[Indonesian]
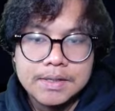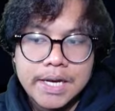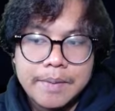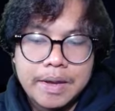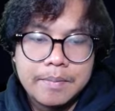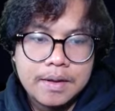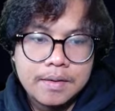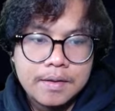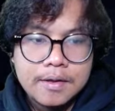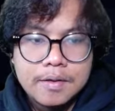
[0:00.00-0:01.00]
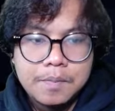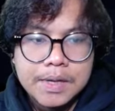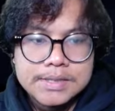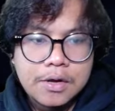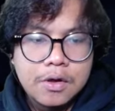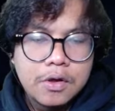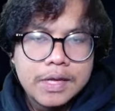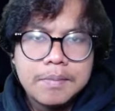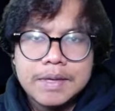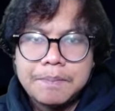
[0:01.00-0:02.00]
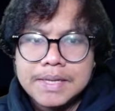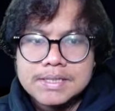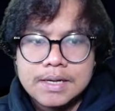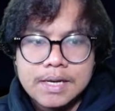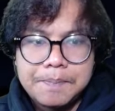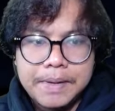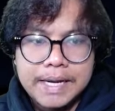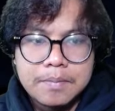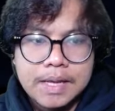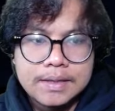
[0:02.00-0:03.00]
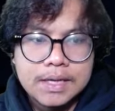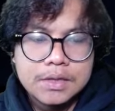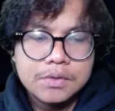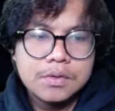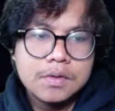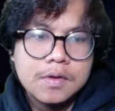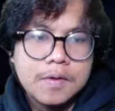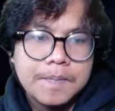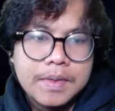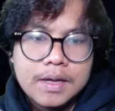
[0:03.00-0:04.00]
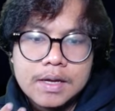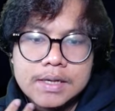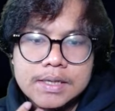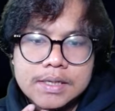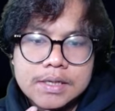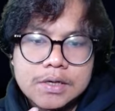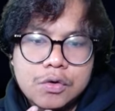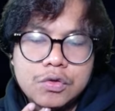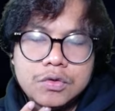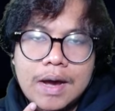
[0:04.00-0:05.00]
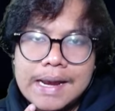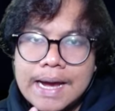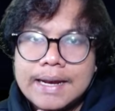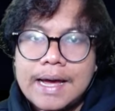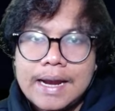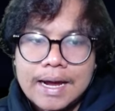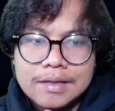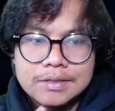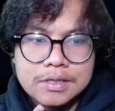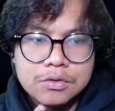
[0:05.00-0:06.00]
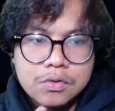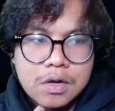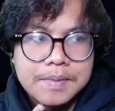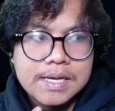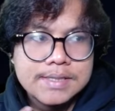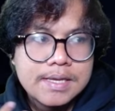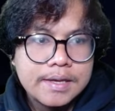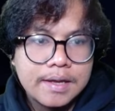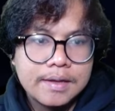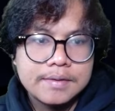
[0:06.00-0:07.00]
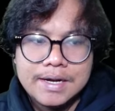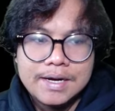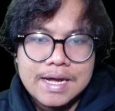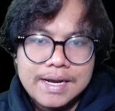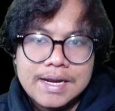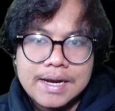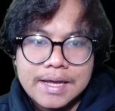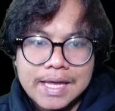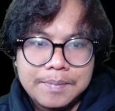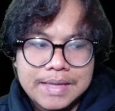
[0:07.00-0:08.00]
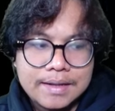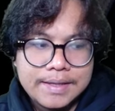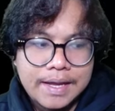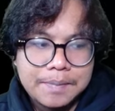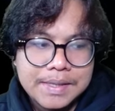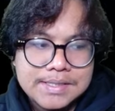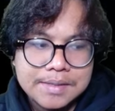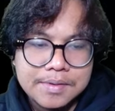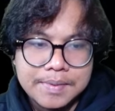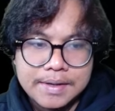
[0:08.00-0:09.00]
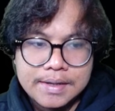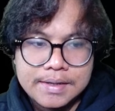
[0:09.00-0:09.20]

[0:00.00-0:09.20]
Jadi memang biasanya kalau game-game pixel ini penikmatnya tuh uh, untuk kalangan-kalangan tertentu doang biasanya ya. Dan ini adalah game taktik RPG tuh teman ya.